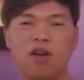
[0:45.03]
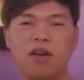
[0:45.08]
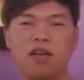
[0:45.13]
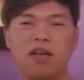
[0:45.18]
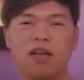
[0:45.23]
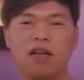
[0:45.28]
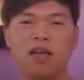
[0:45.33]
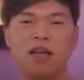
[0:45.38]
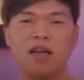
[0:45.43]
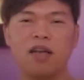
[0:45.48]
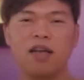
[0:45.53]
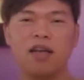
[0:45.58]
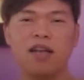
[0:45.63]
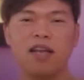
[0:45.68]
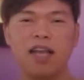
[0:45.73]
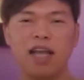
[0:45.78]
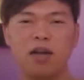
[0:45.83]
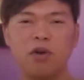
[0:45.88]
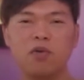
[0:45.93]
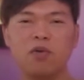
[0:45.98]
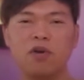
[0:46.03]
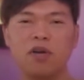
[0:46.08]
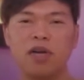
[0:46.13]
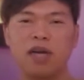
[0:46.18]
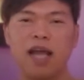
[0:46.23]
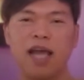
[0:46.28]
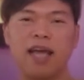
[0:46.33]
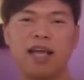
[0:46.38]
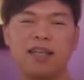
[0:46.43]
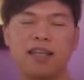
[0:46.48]
นและรุน
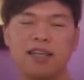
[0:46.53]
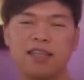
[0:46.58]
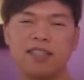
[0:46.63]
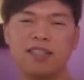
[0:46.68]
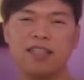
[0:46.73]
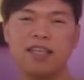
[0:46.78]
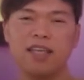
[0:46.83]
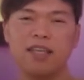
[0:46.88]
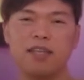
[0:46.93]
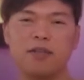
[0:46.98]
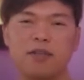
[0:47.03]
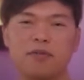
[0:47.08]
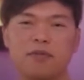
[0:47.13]
แรงทั้งสิ้น